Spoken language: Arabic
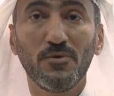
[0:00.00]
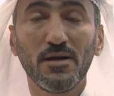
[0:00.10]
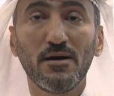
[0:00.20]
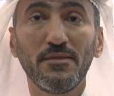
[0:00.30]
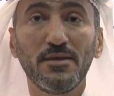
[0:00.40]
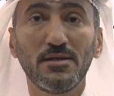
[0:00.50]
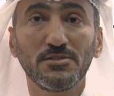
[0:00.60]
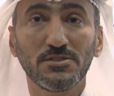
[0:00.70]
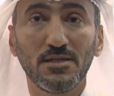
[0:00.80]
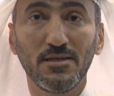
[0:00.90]
ولهذا
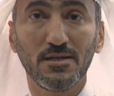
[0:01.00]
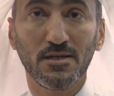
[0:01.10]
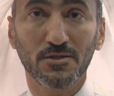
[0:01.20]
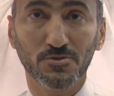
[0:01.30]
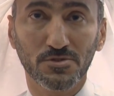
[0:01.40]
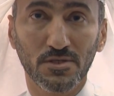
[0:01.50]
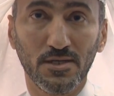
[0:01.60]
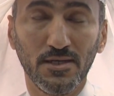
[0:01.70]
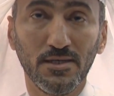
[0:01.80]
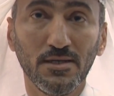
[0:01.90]
الشيء
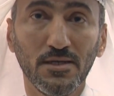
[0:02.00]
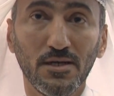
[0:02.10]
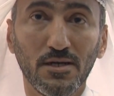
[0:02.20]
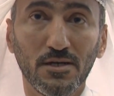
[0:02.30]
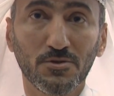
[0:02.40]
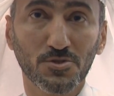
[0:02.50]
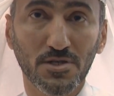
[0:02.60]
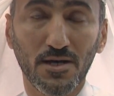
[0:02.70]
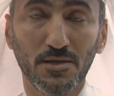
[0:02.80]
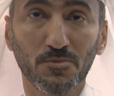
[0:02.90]

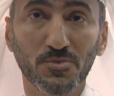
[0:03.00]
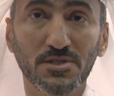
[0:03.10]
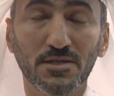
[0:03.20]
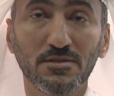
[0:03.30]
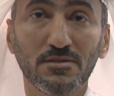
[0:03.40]
تساهم وزارة